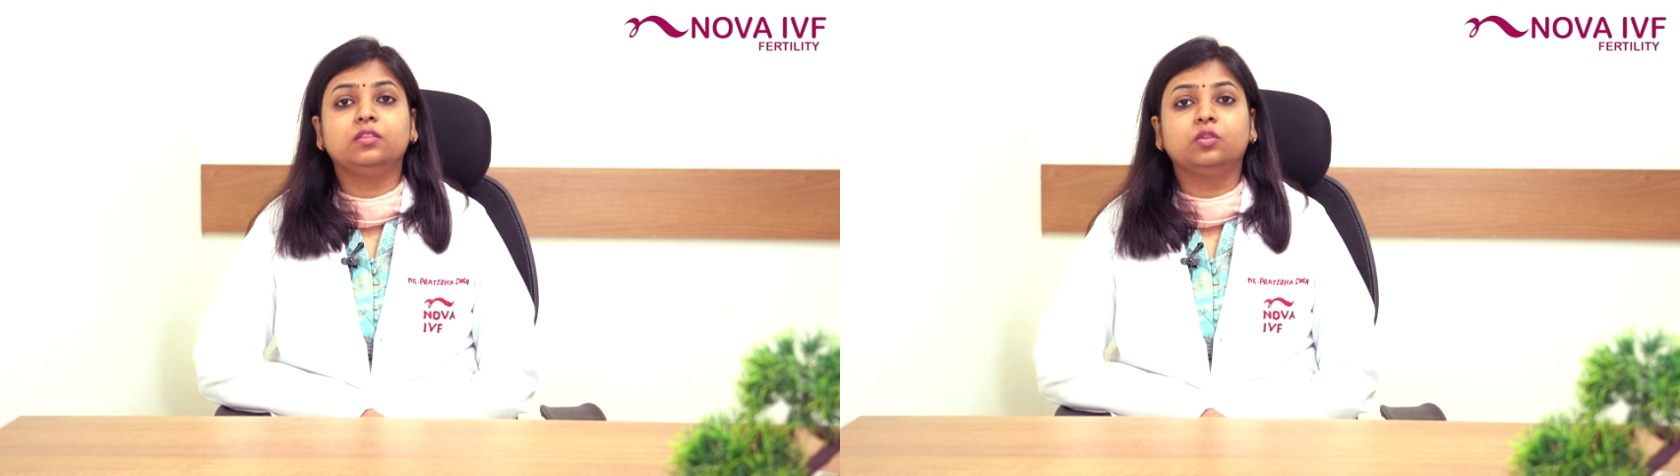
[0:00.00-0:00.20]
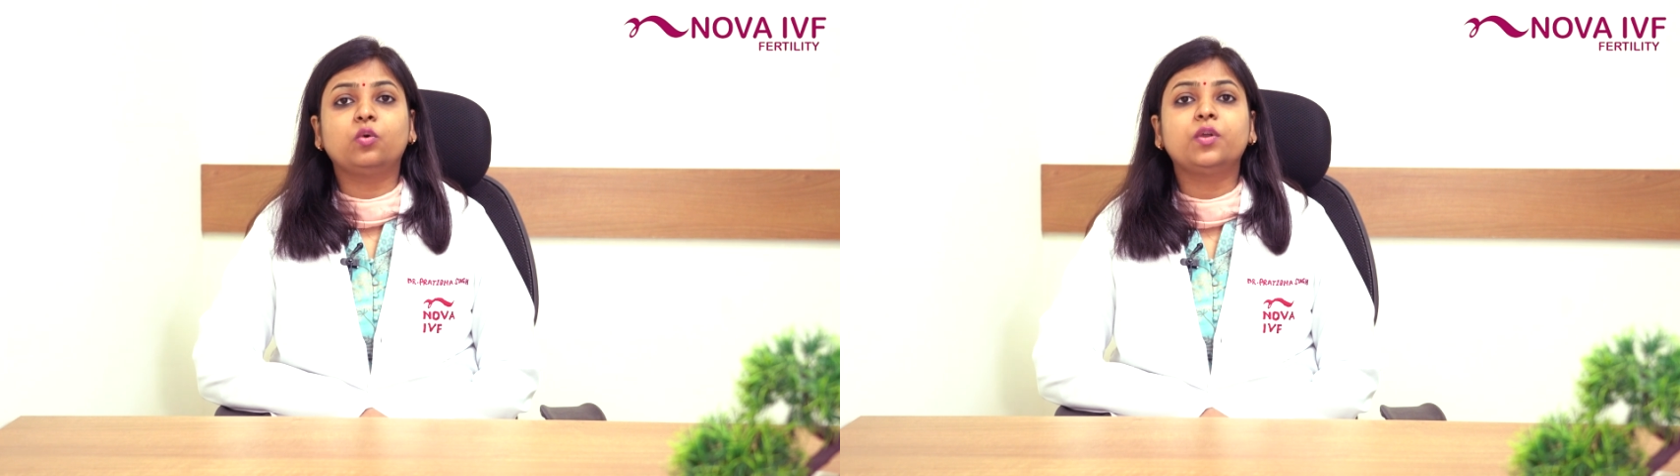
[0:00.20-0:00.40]

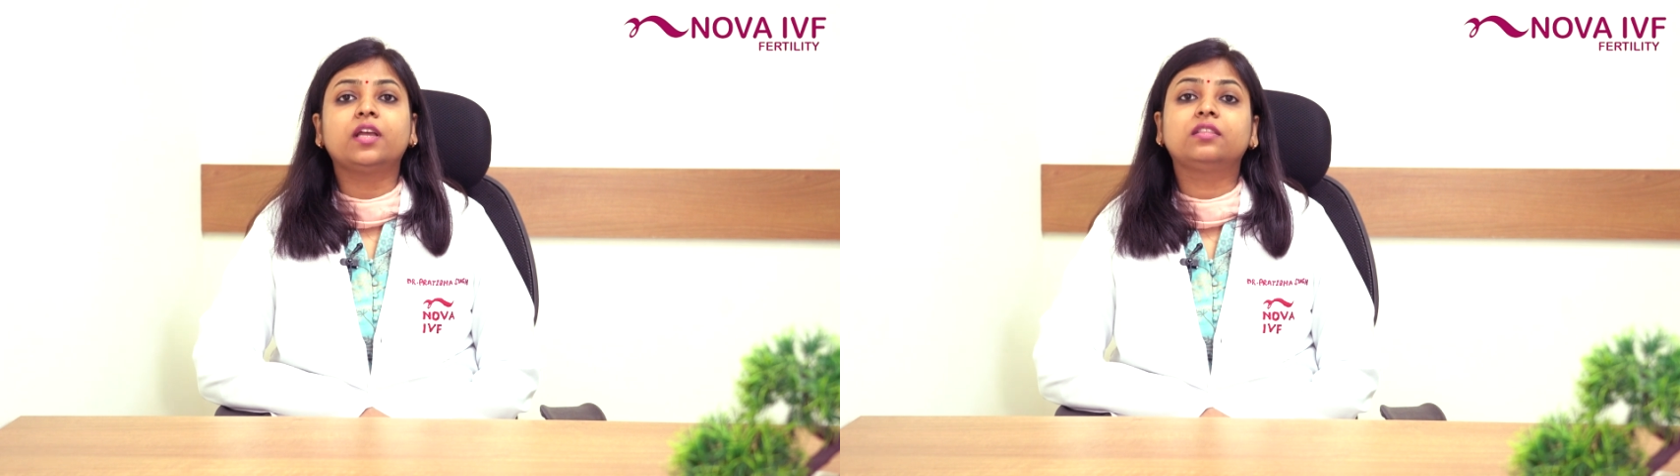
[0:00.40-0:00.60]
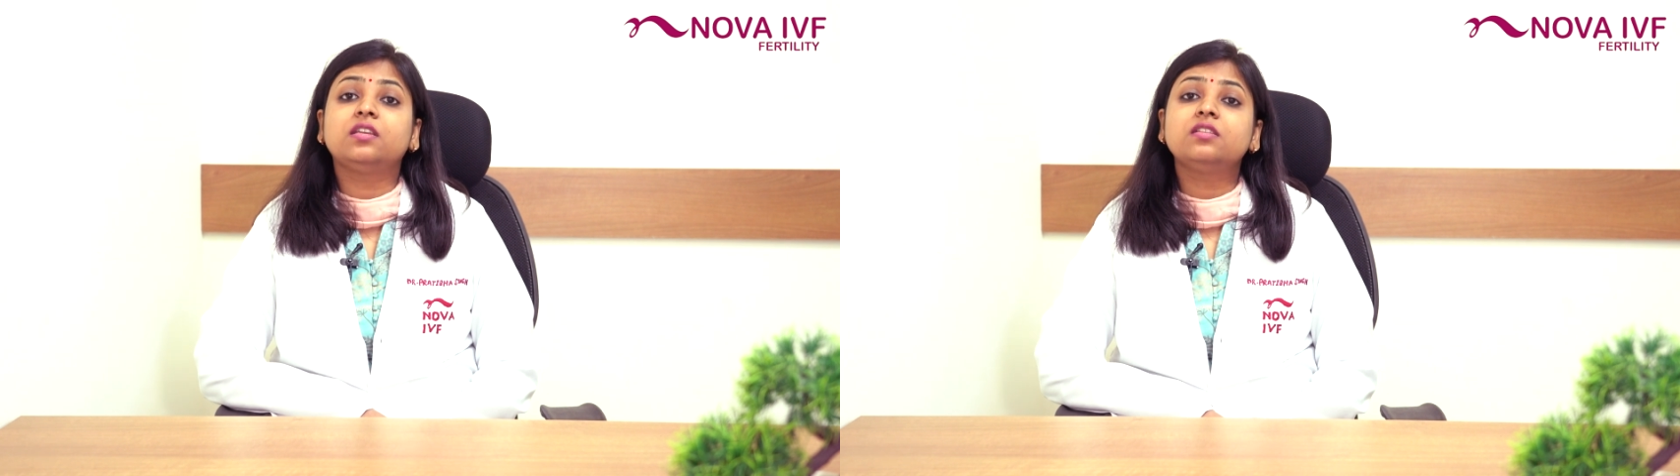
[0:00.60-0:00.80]
दो या
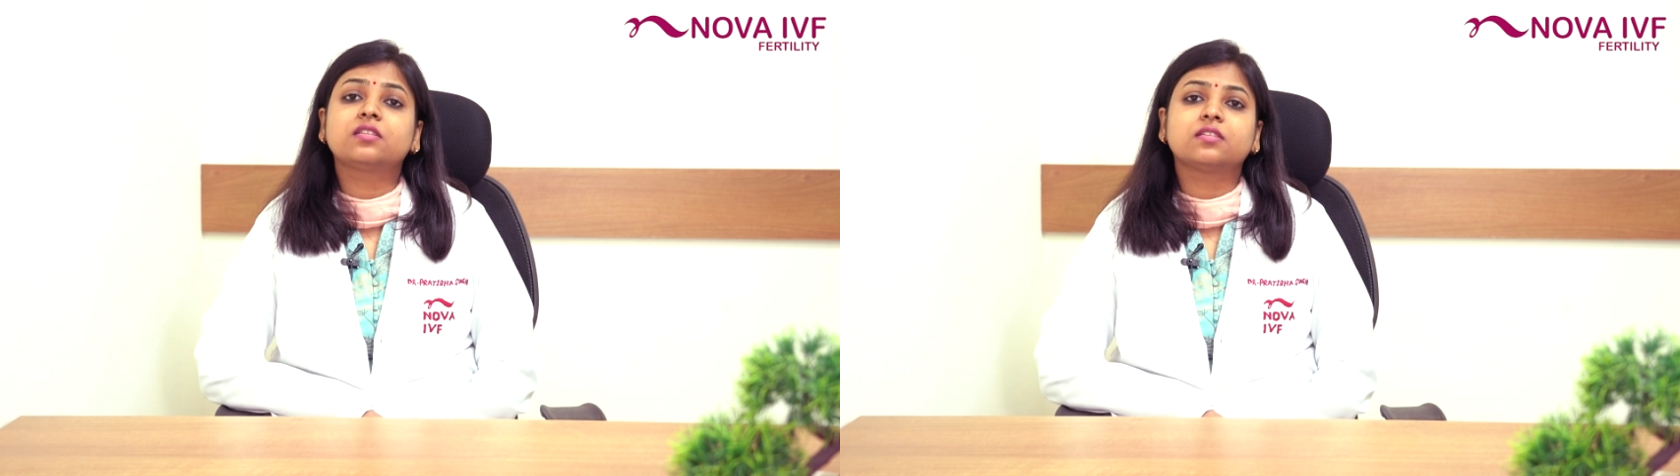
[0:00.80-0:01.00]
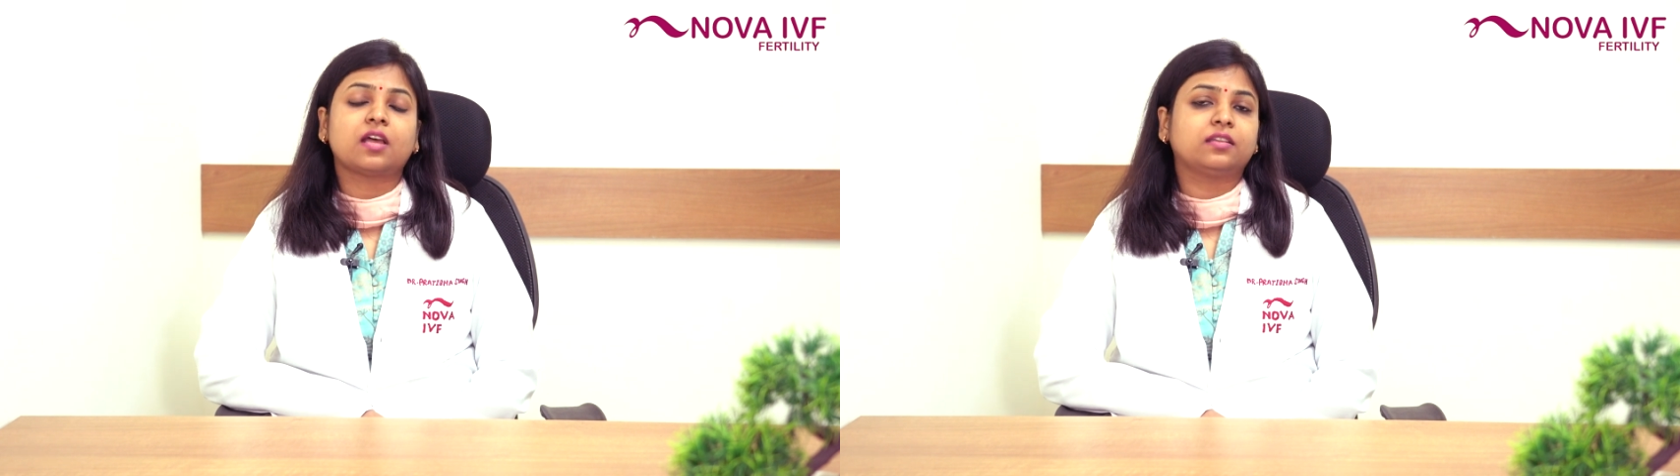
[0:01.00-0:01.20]
तीन
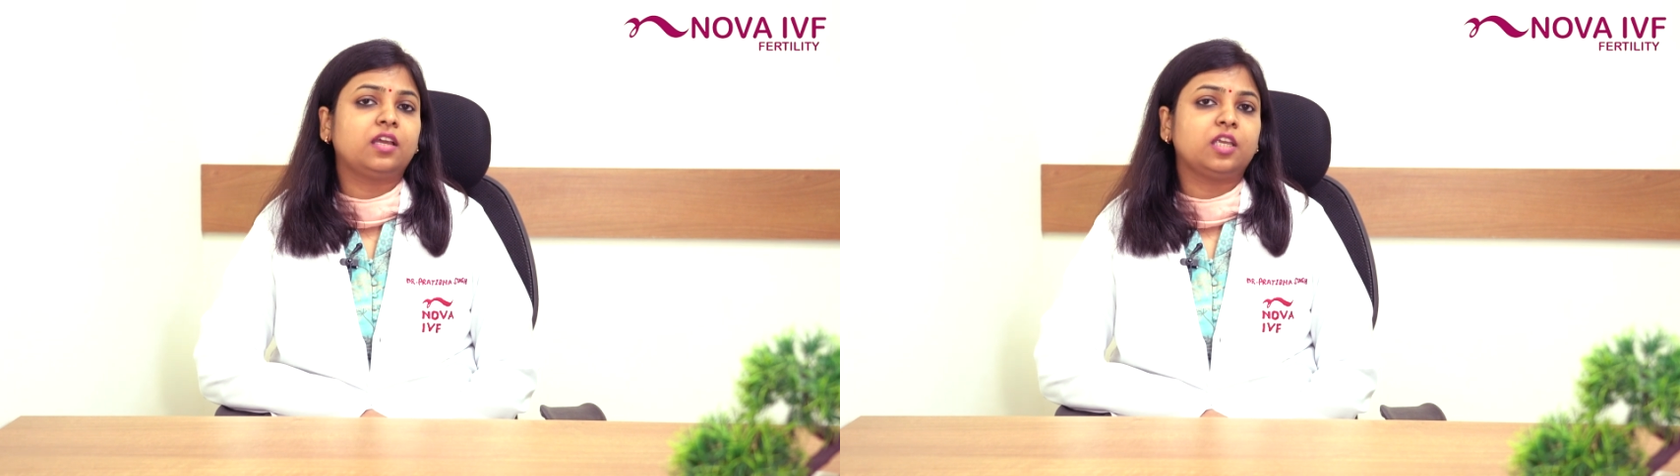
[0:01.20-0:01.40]
से ज़्यादा